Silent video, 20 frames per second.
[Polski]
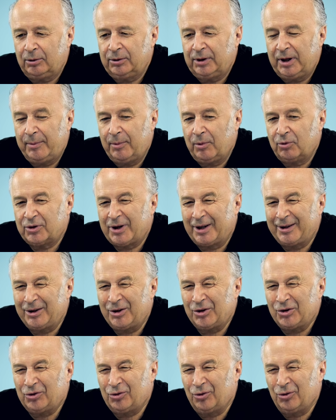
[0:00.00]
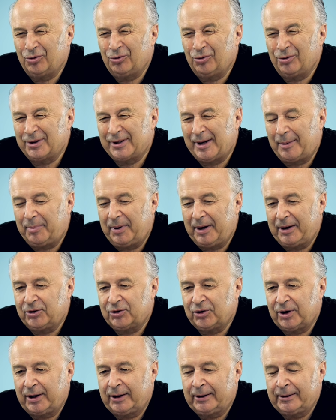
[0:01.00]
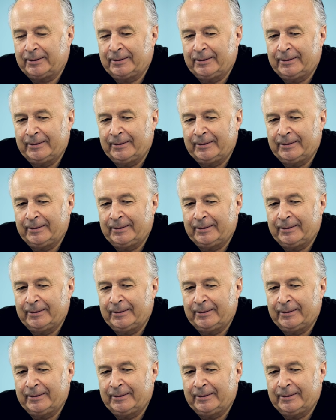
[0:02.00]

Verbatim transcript: On nie miał żadnych struktur zaplecza,